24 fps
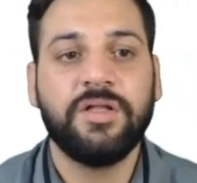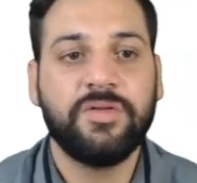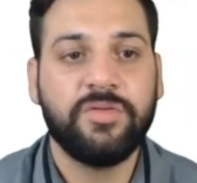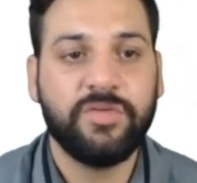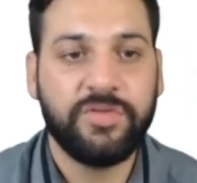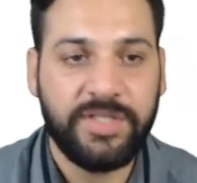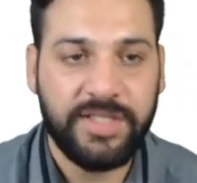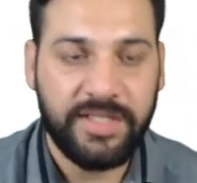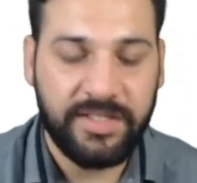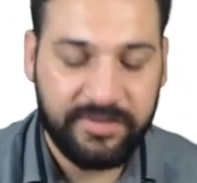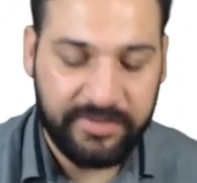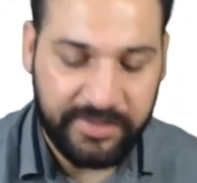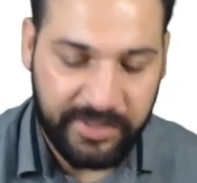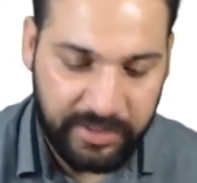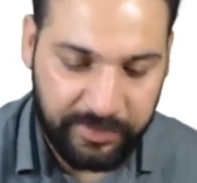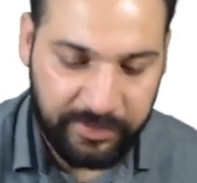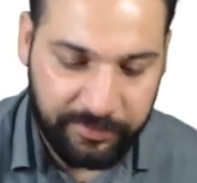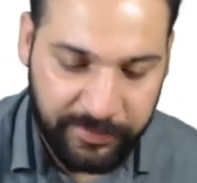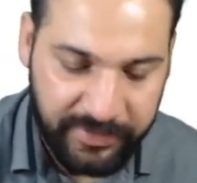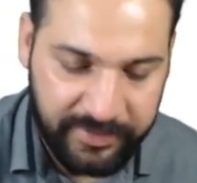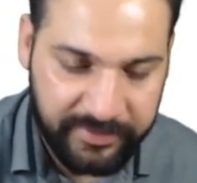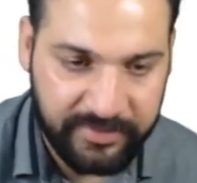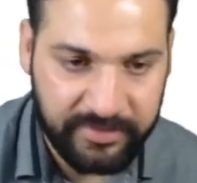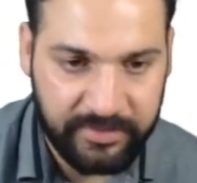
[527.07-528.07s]
तो ये
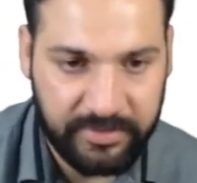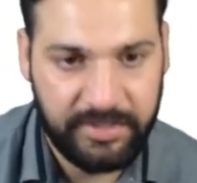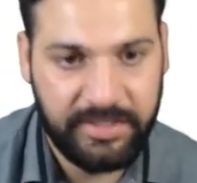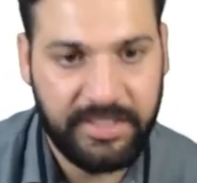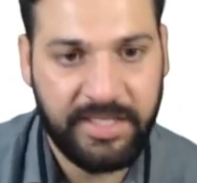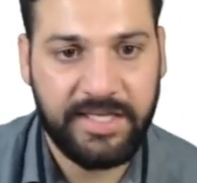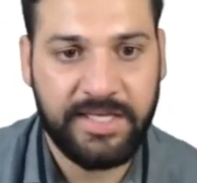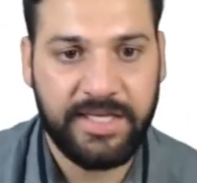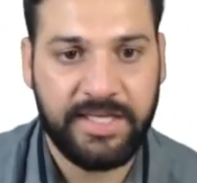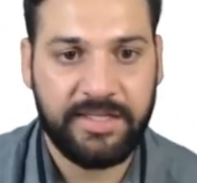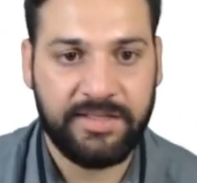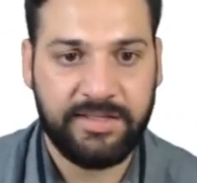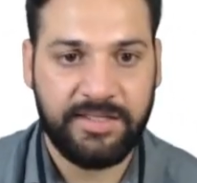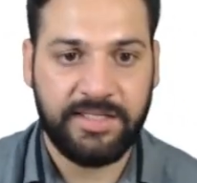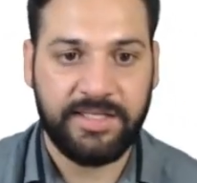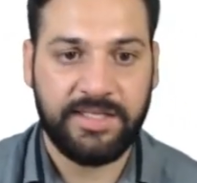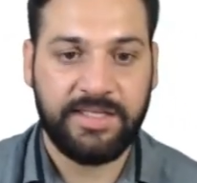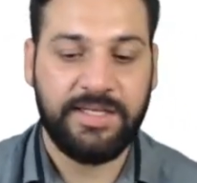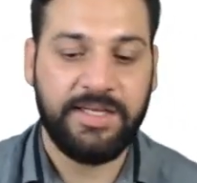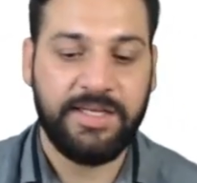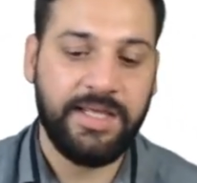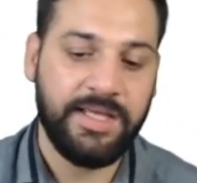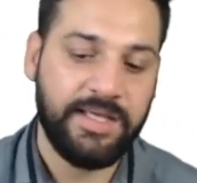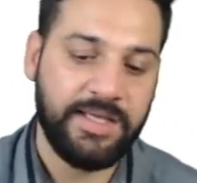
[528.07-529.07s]
स्टेटमेंट्स ये कहती
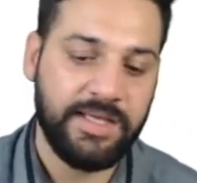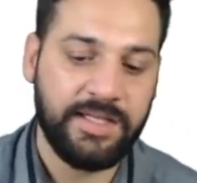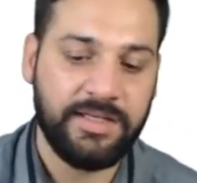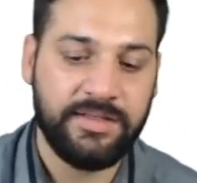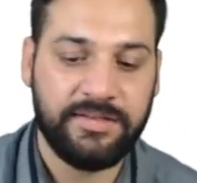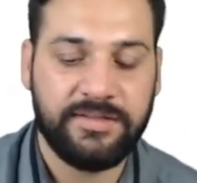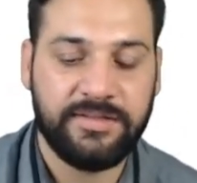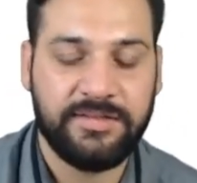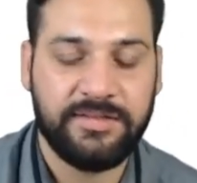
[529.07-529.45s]
हैं लेकिन